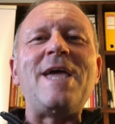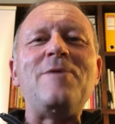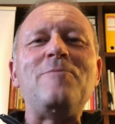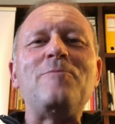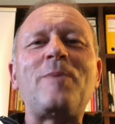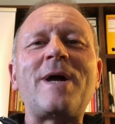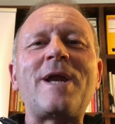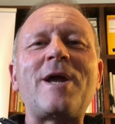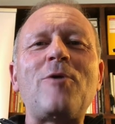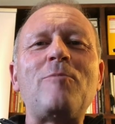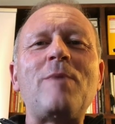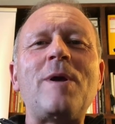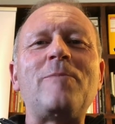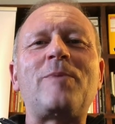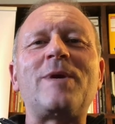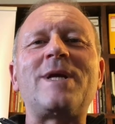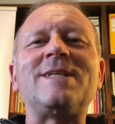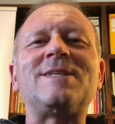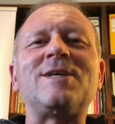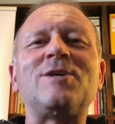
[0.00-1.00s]
Impar é uma
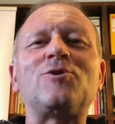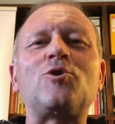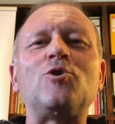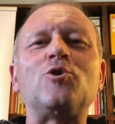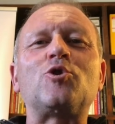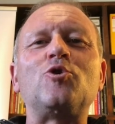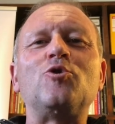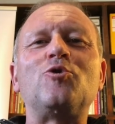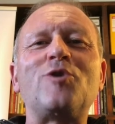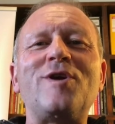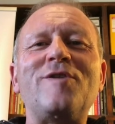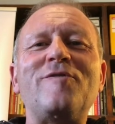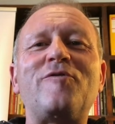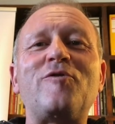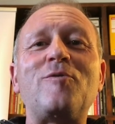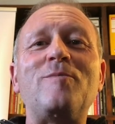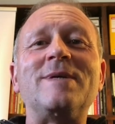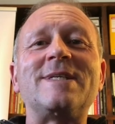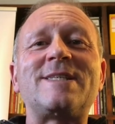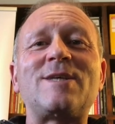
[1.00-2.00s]
empresa de consultoria e
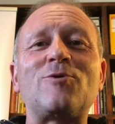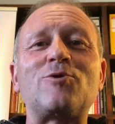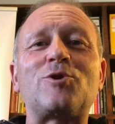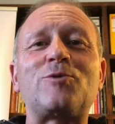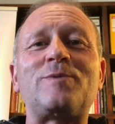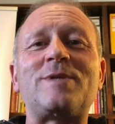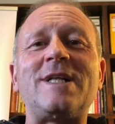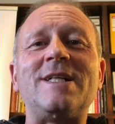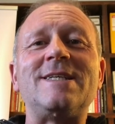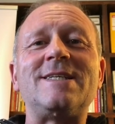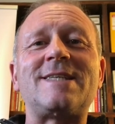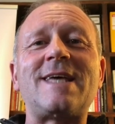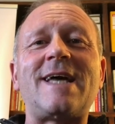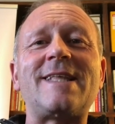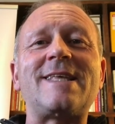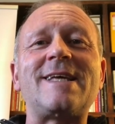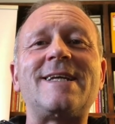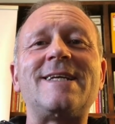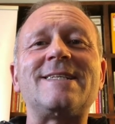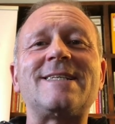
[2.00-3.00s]
formação
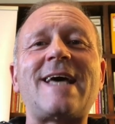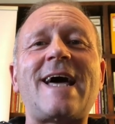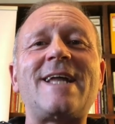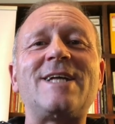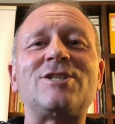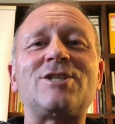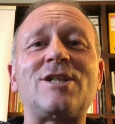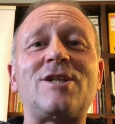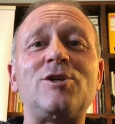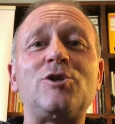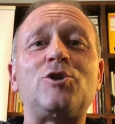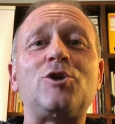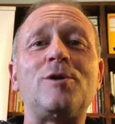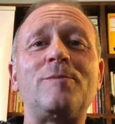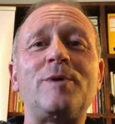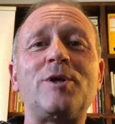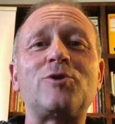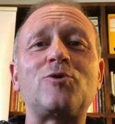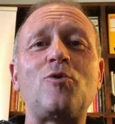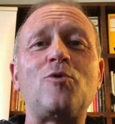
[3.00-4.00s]
especializada nas áreas de
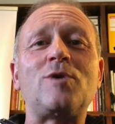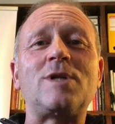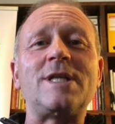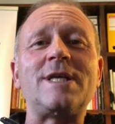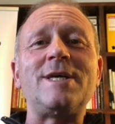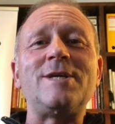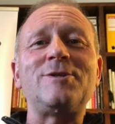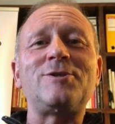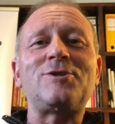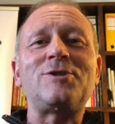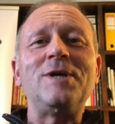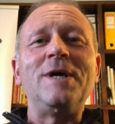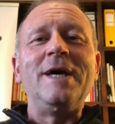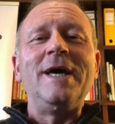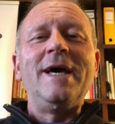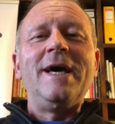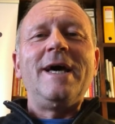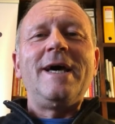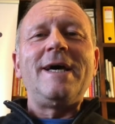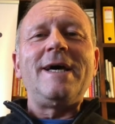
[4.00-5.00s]
relacionamento com clientes
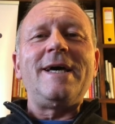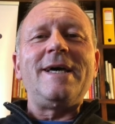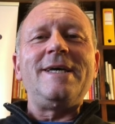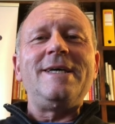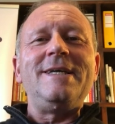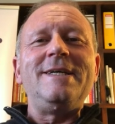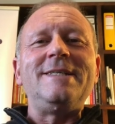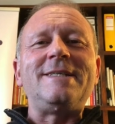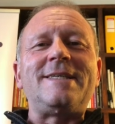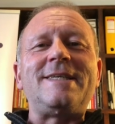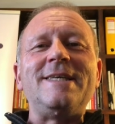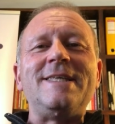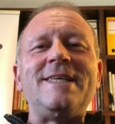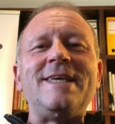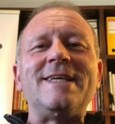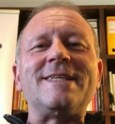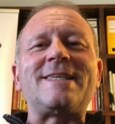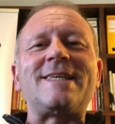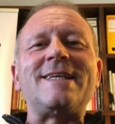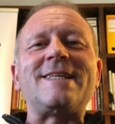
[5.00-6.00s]
eh, e
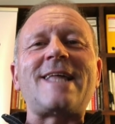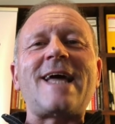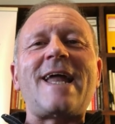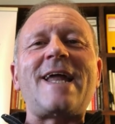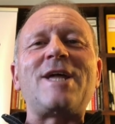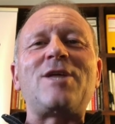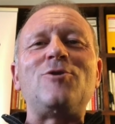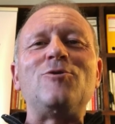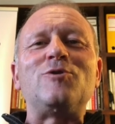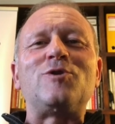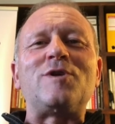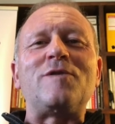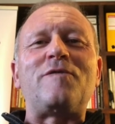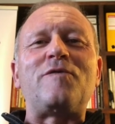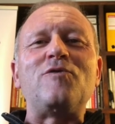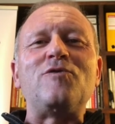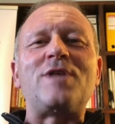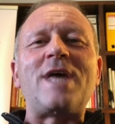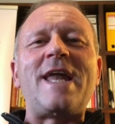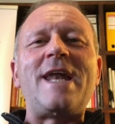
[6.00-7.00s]
decidi aceitar aqui o
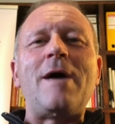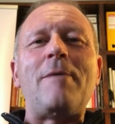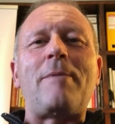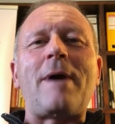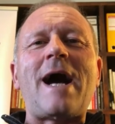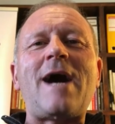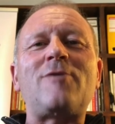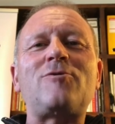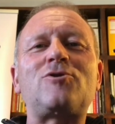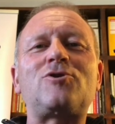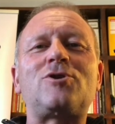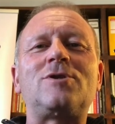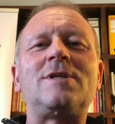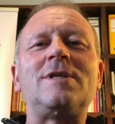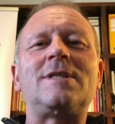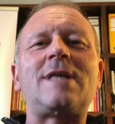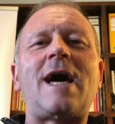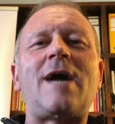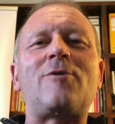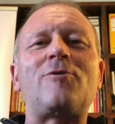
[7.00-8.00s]
desafio da Ana Barros de
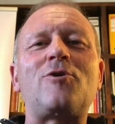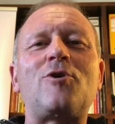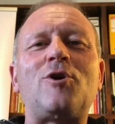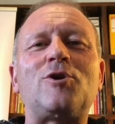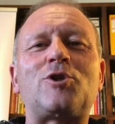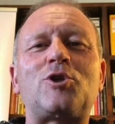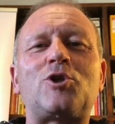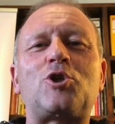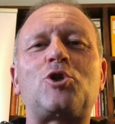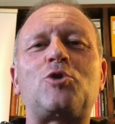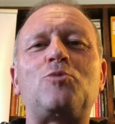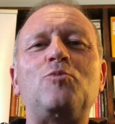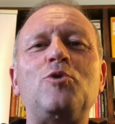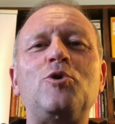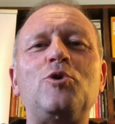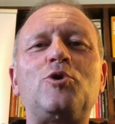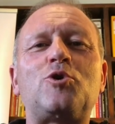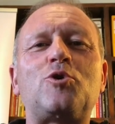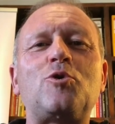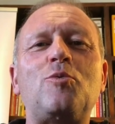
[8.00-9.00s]
dar o nosso
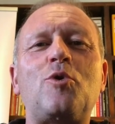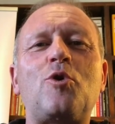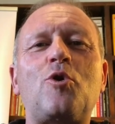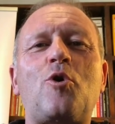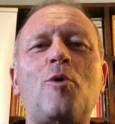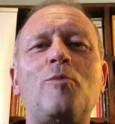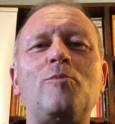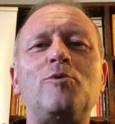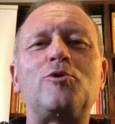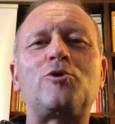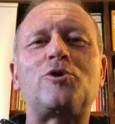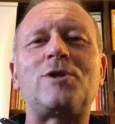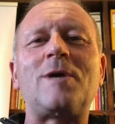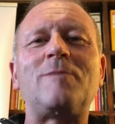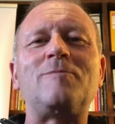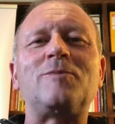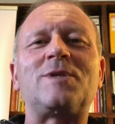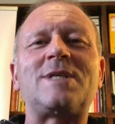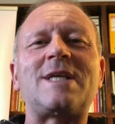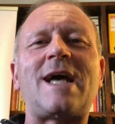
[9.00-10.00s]
testemunho sobre como nos
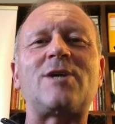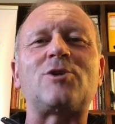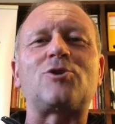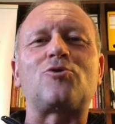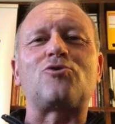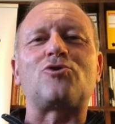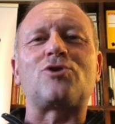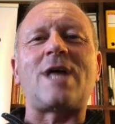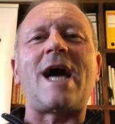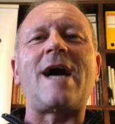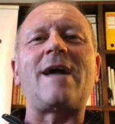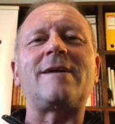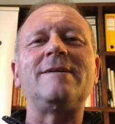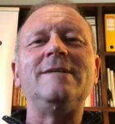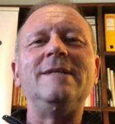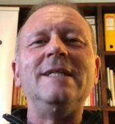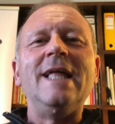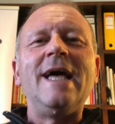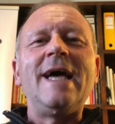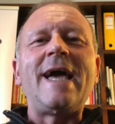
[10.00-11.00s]
estamos a ajustar a
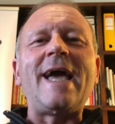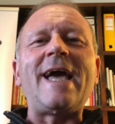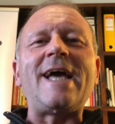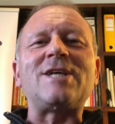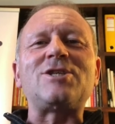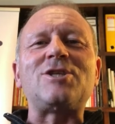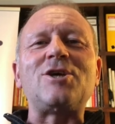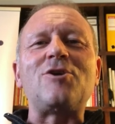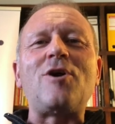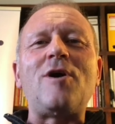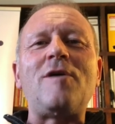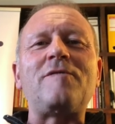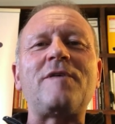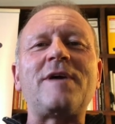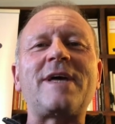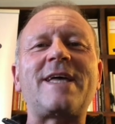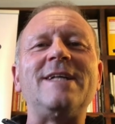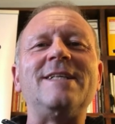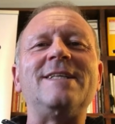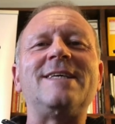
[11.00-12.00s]
esta nova
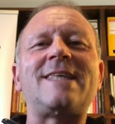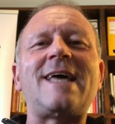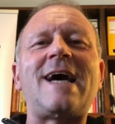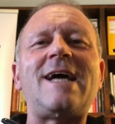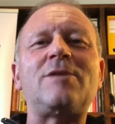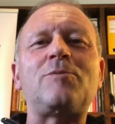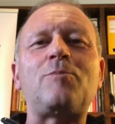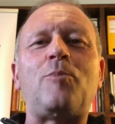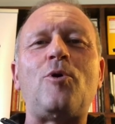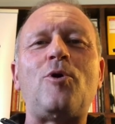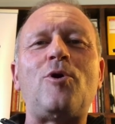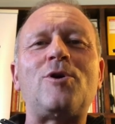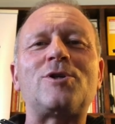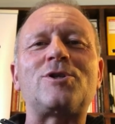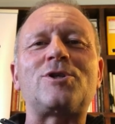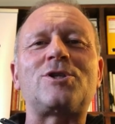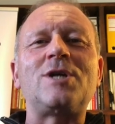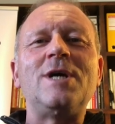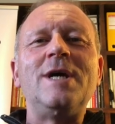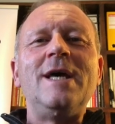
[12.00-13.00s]
realidade
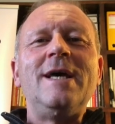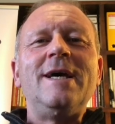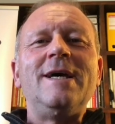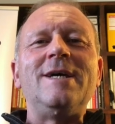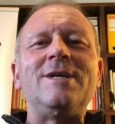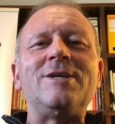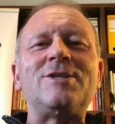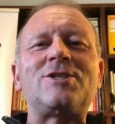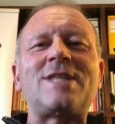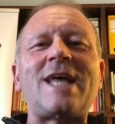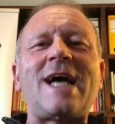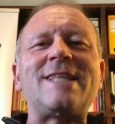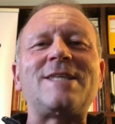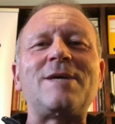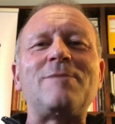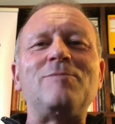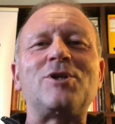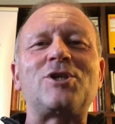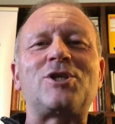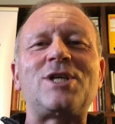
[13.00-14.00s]
pós eh, estado
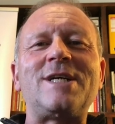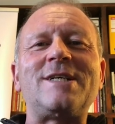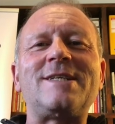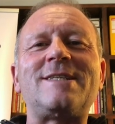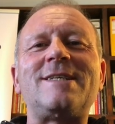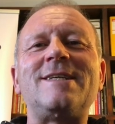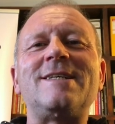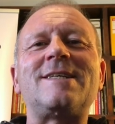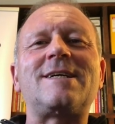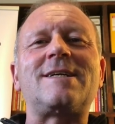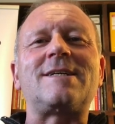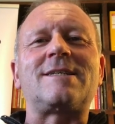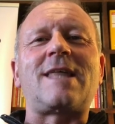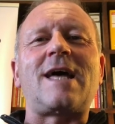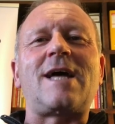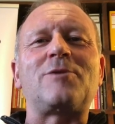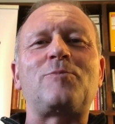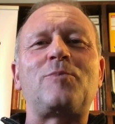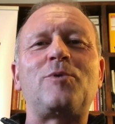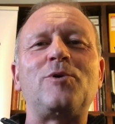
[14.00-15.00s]
de emergência
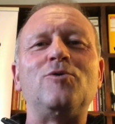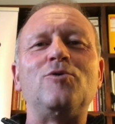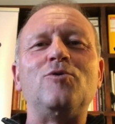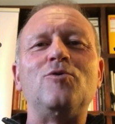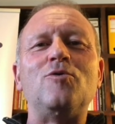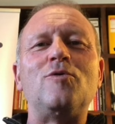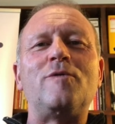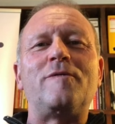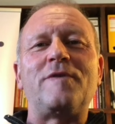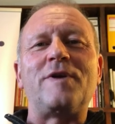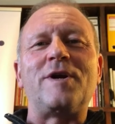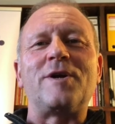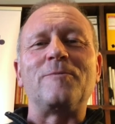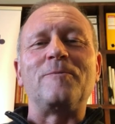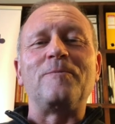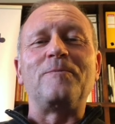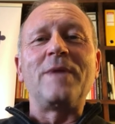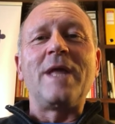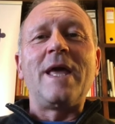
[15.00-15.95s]
decretado pelo Governo.